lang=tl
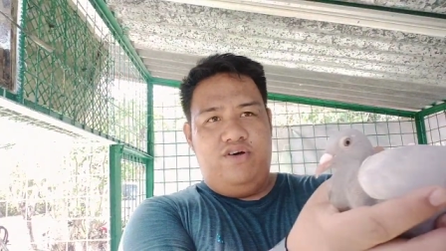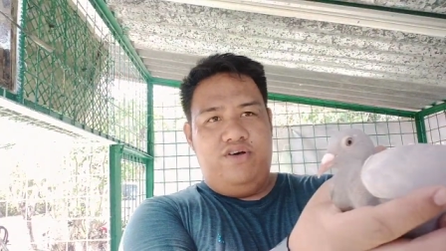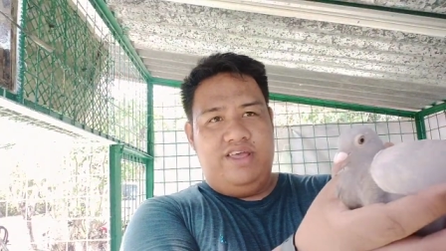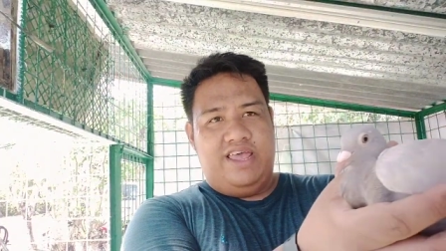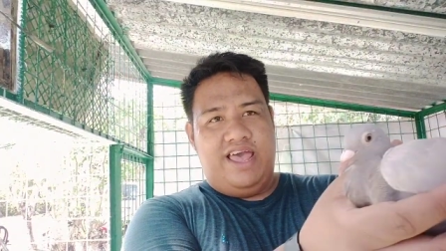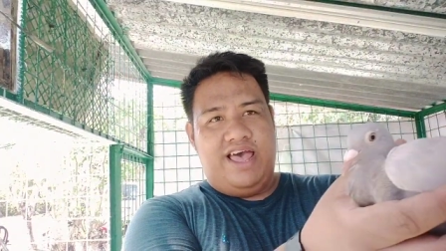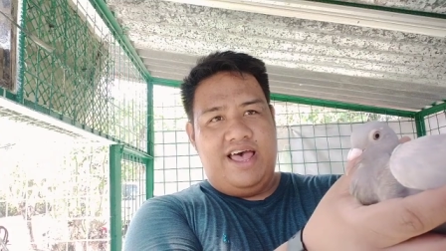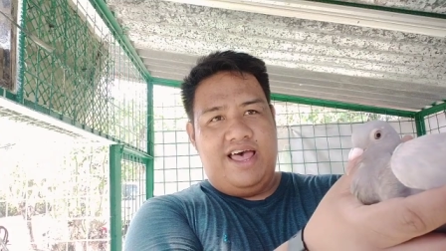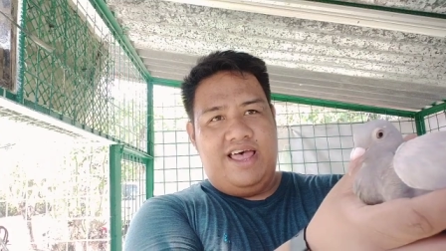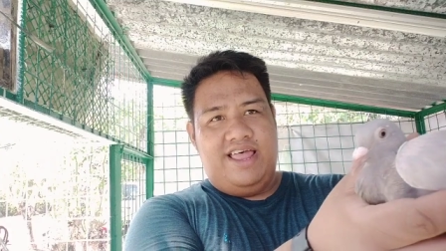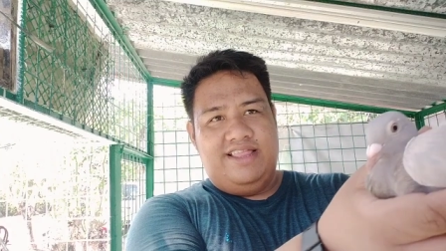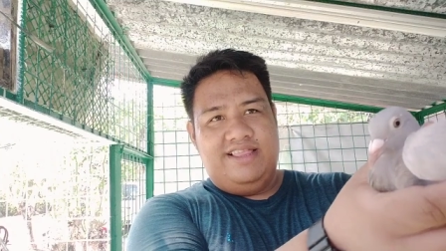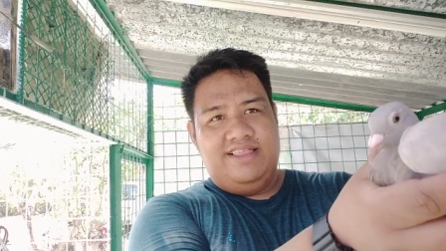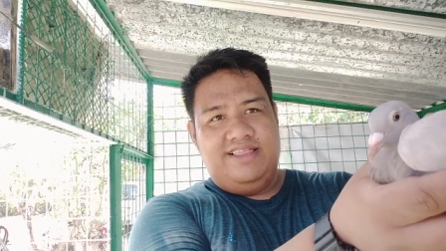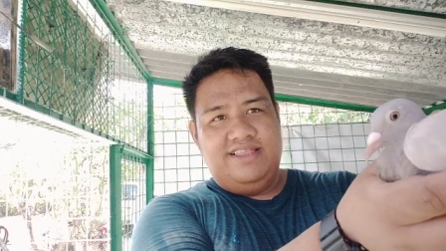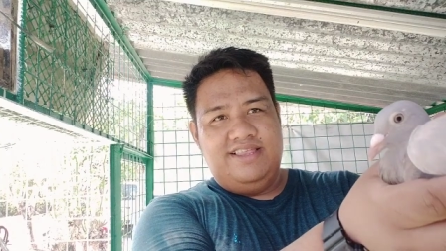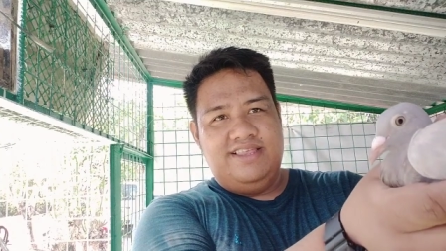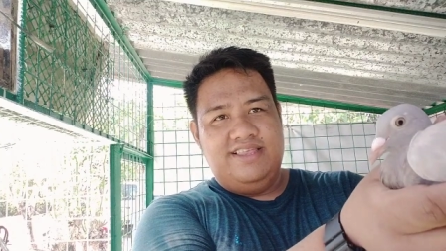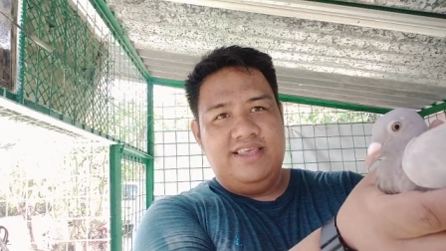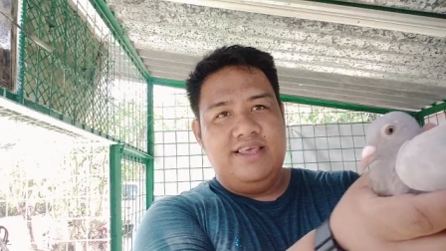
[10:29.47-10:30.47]
Yan.
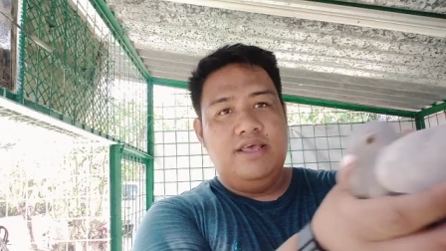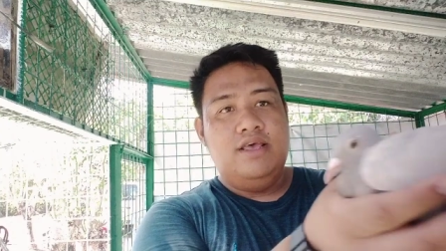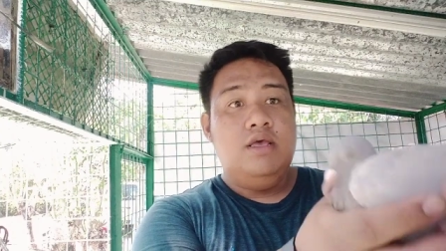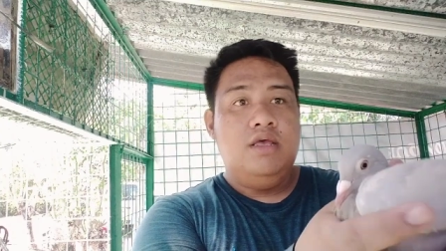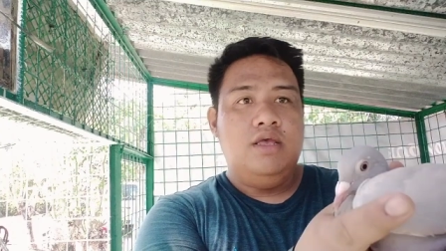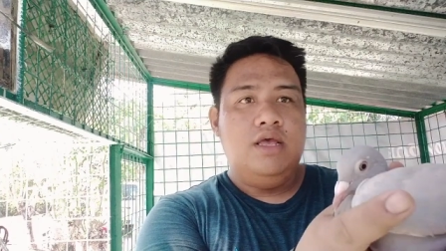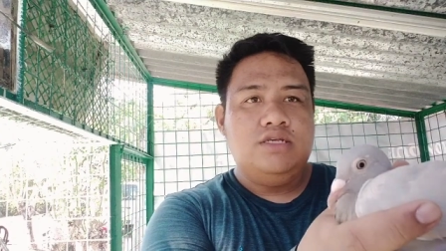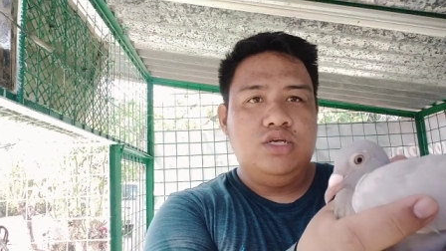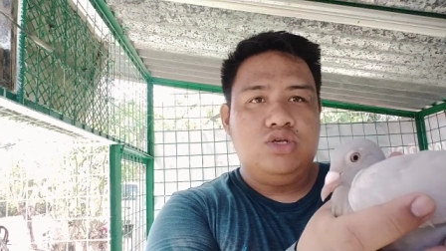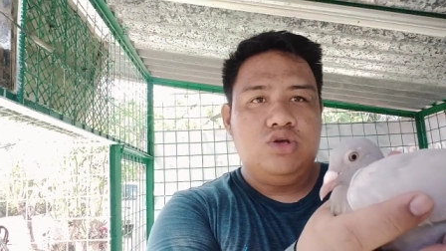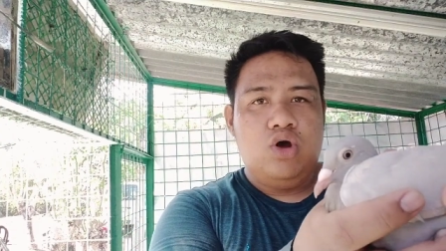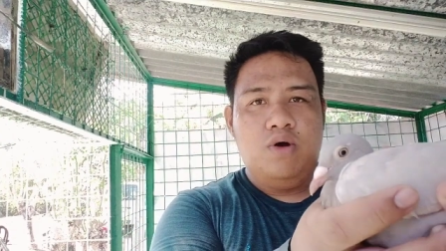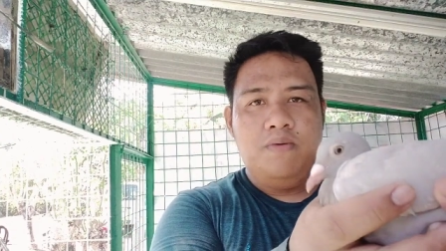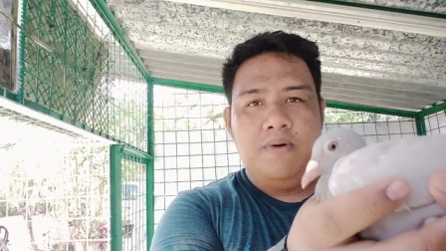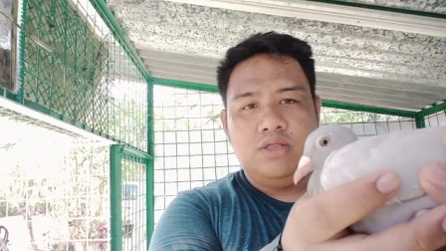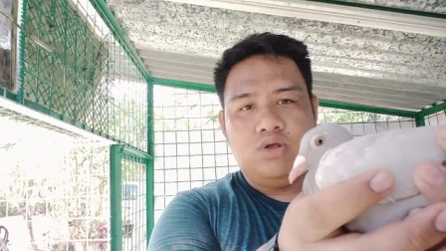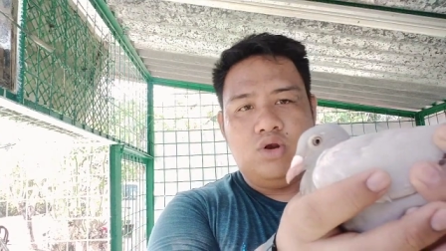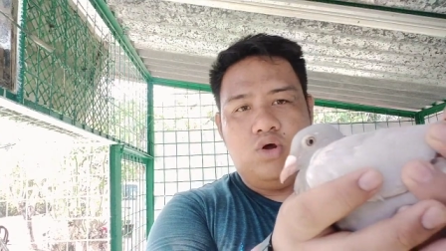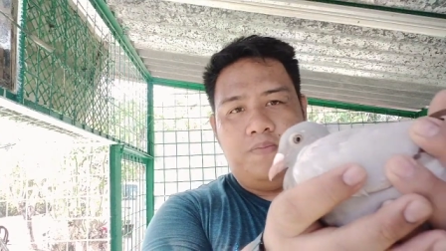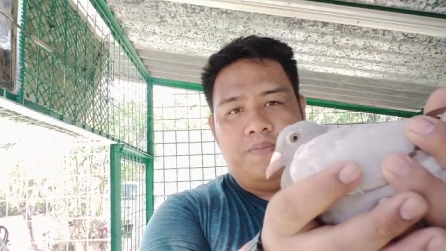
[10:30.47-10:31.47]
Yan si Choco
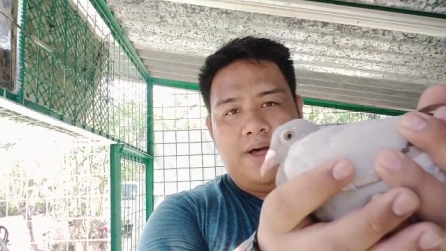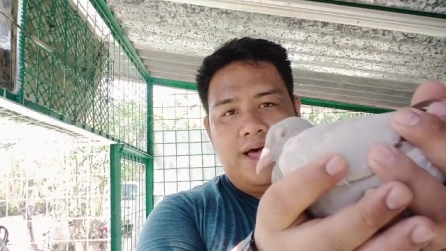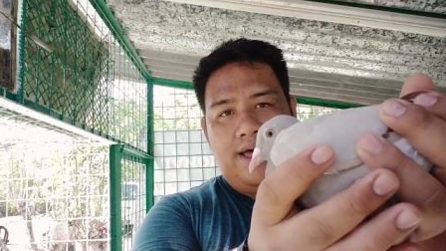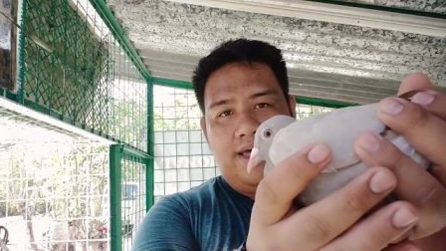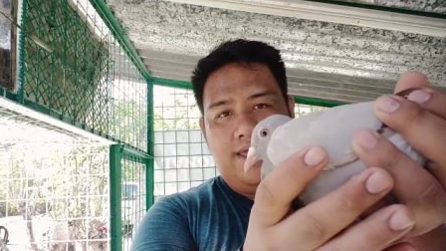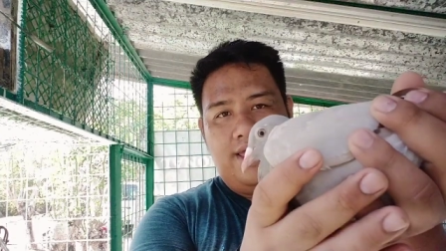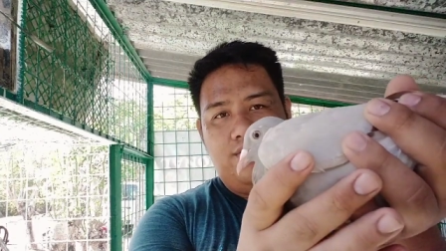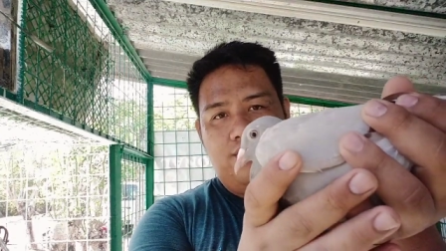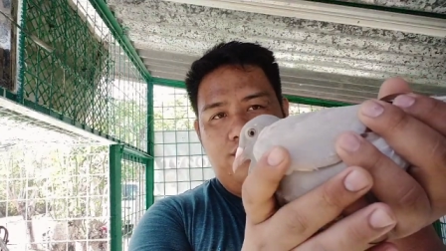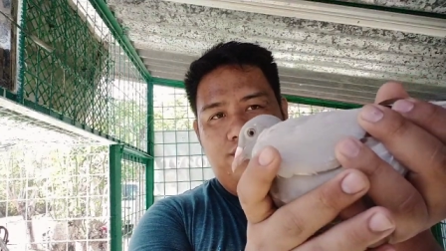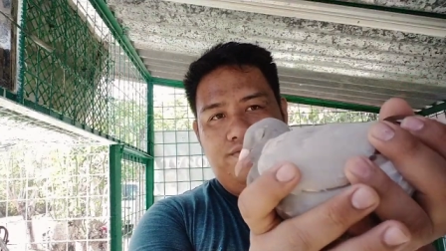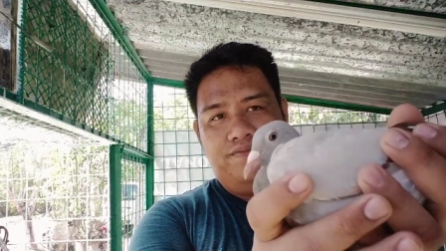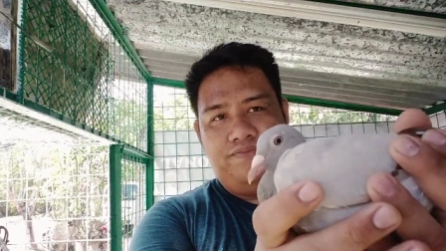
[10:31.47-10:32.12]
mga tropa. Yan o. Oh.